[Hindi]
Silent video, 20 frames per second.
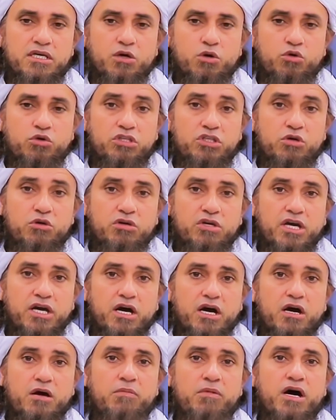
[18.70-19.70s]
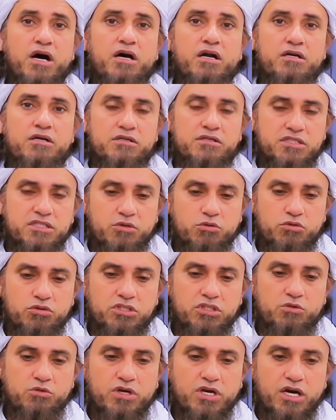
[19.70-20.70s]
यहूदियों के अहबार
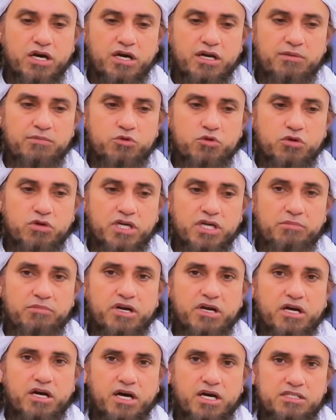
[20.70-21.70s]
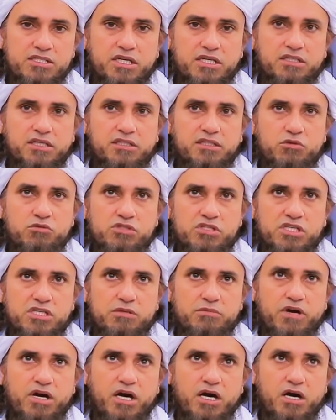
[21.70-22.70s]
यहूदियों के आलिम को हिब्र कहा जाता था
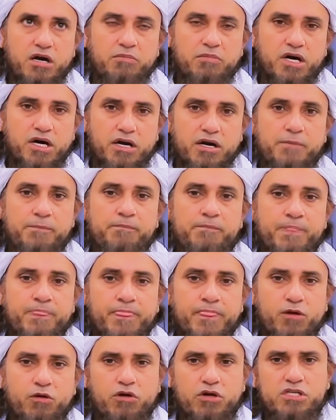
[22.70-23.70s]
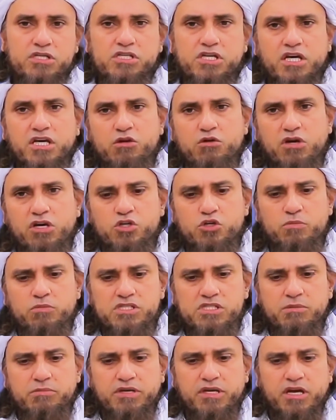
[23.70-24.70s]
उसकी जमा अहबार और ईसाइयों के जो
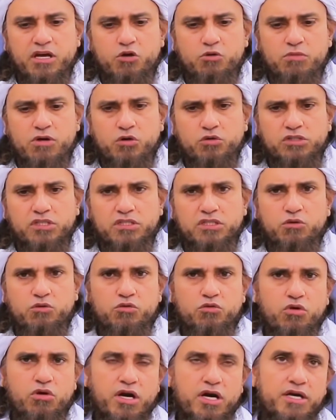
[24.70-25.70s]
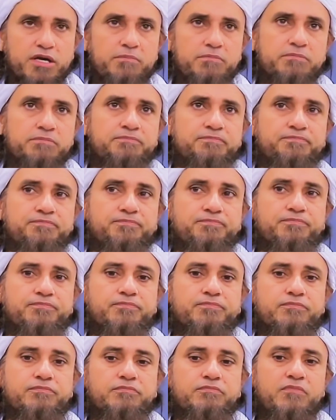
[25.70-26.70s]
मजहबी रहनुमा होते थे उनको राहिब
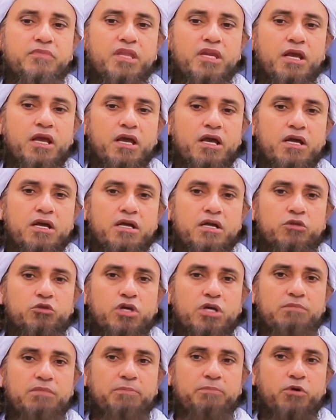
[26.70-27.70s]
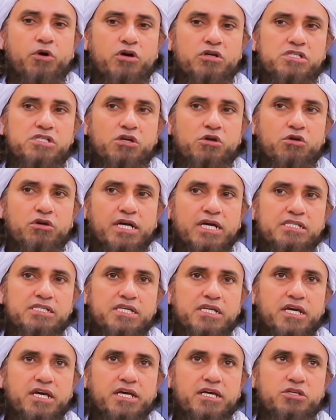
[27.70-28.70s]
तो इनमें बहुत से लोग
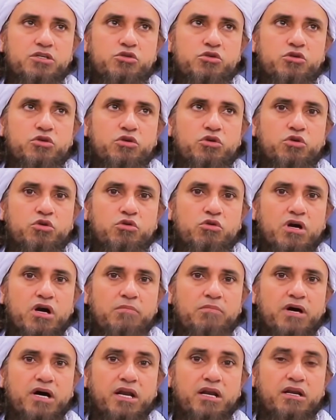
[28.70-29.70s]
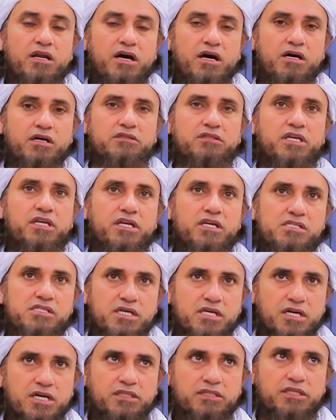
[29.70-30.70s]
ऐसे हैं जो लोगों का माल नाहक तरीके
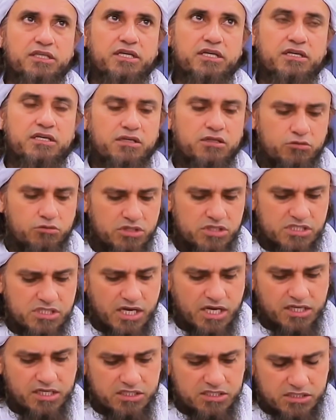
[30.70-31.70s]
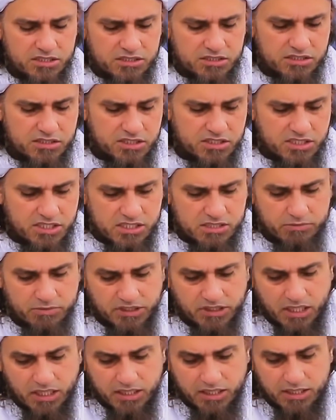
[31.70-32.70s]
से खाते हैं तो ये सारी चीज़ें
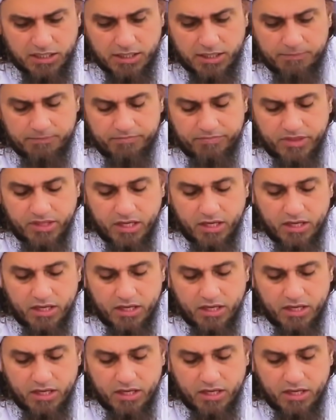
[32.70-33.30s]
इसमें दाखिल हैं